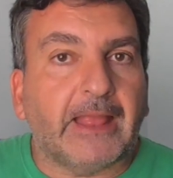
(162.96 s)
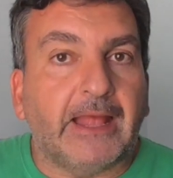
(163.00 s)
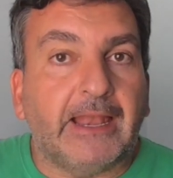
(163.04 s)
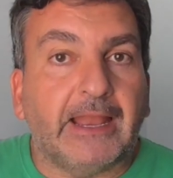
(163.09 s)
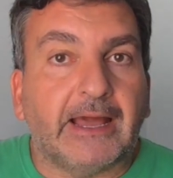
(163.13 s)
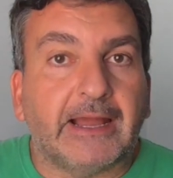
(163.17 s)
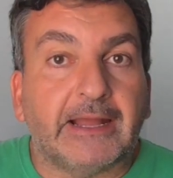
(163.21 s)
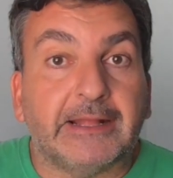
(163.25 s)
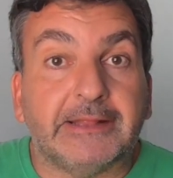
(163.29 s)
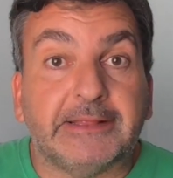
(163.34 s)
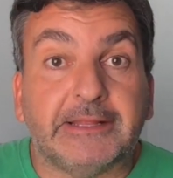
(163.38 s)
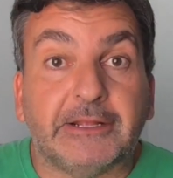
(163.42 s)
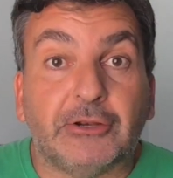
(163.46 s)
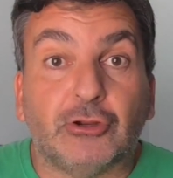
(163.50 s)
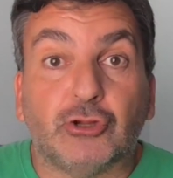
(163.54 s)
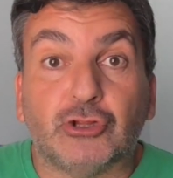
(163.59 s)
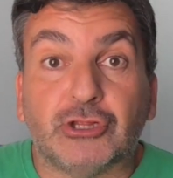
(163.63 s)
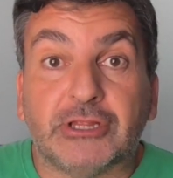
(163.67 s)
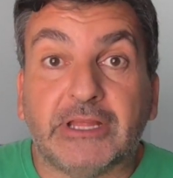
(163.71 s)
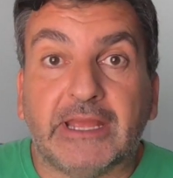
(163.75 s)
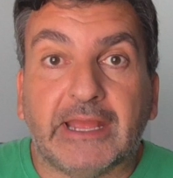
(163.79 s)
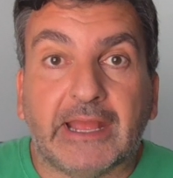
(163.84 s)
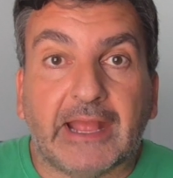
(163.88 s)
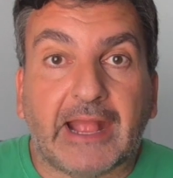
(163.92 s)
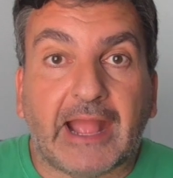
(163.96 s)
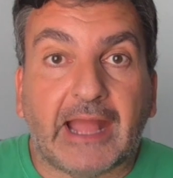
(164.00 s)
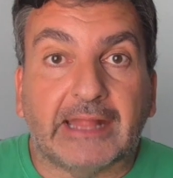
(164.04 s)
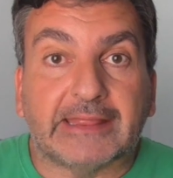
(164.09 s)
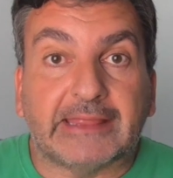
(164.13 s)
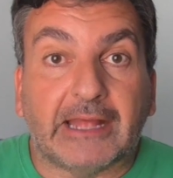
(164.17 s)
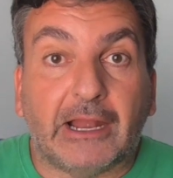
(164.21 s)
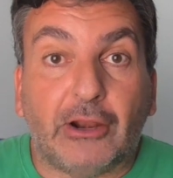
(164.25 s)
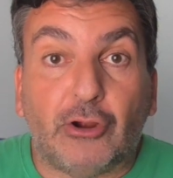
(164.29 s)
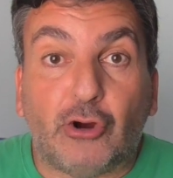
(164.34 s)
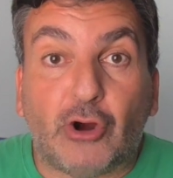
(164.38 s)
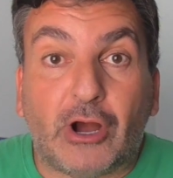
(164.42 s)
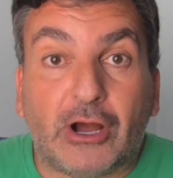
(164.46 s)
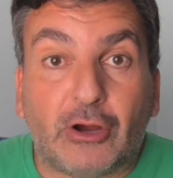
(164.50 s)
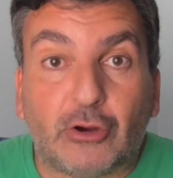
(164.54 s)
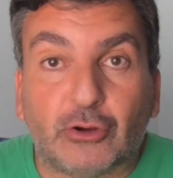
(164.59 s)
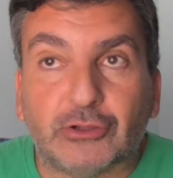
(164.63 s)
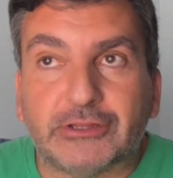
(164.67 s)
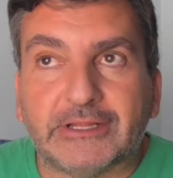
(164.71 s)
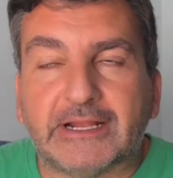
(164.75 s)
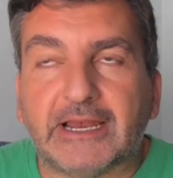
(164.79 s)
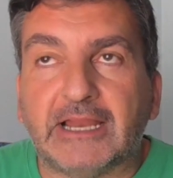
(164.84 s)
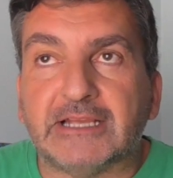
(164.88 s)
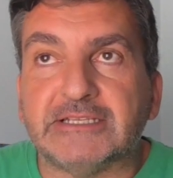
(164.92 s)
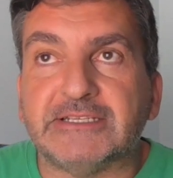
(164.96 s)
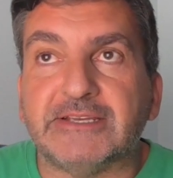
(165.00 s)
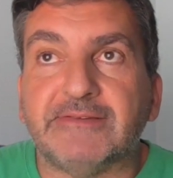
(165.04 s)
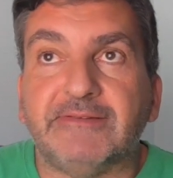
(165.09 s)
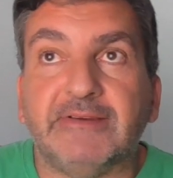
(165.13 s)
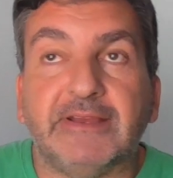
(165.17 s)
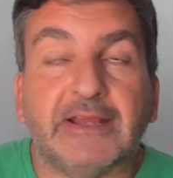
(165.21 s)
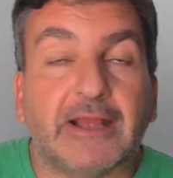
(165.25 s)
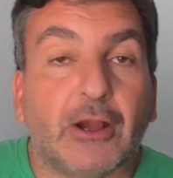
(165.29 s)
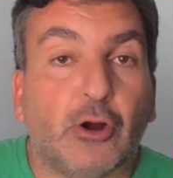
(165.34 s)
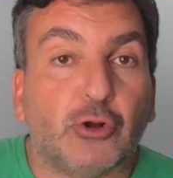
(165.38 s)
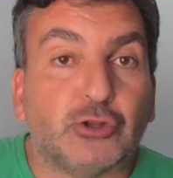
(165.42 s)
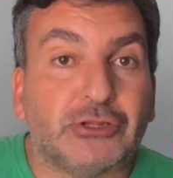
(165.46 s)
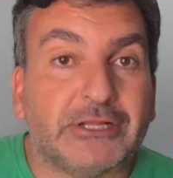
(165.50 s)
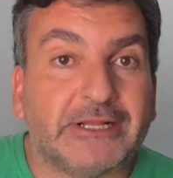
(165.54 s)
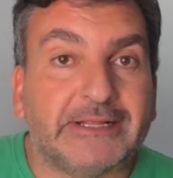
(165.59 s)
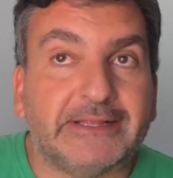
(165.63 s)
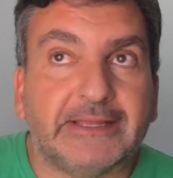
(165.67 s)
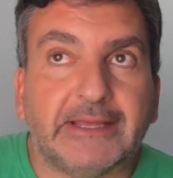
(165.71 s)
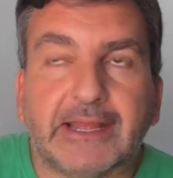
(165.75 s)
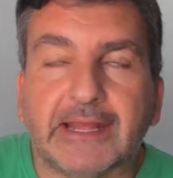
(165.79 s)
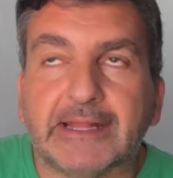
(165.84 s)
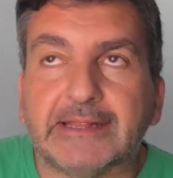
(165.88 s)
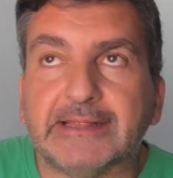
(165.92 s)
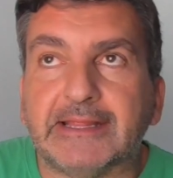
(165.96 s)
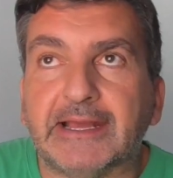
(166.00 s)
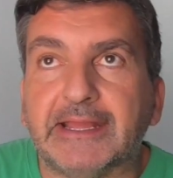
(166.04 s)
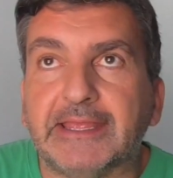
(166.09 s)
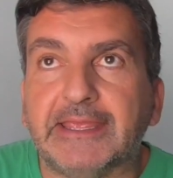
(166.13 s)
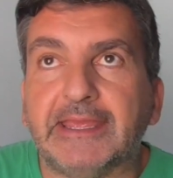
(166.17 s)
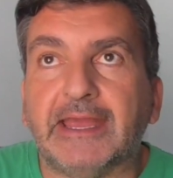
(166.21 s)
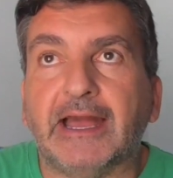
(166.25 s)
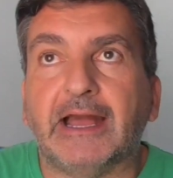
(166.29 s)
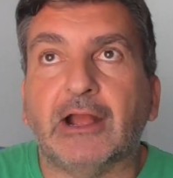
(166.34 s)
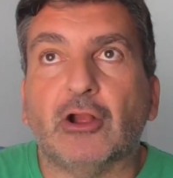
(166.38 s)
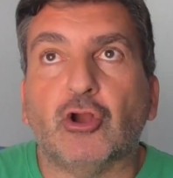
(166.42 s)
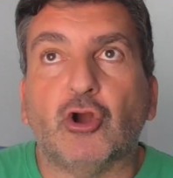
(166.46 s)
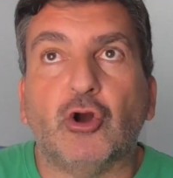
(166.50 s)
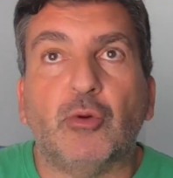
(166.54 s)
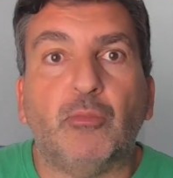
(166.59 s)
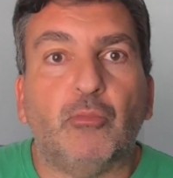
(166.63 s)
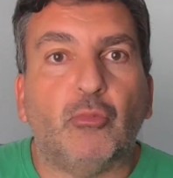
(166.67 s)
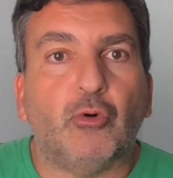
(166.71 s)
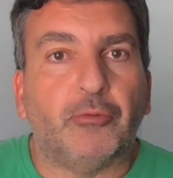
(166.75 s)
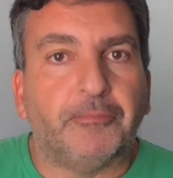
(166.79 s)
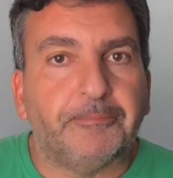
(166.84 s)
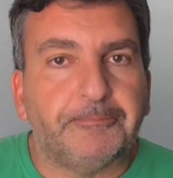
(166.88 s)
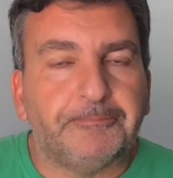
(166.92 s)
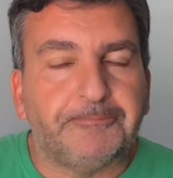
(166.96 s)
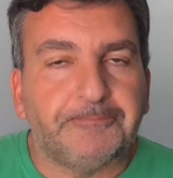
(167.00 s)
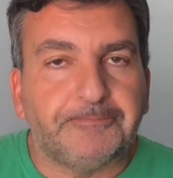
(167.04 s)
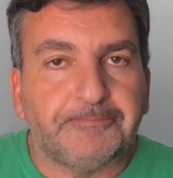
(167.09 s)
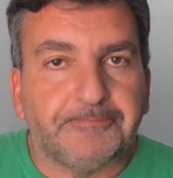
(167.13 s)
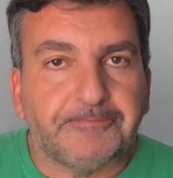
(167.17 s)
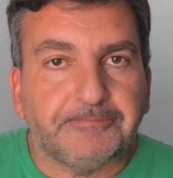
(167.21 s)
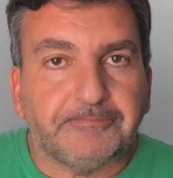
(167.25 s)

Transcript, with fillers: la gente no te cataloga o te clasifica o te etiqueta ya como...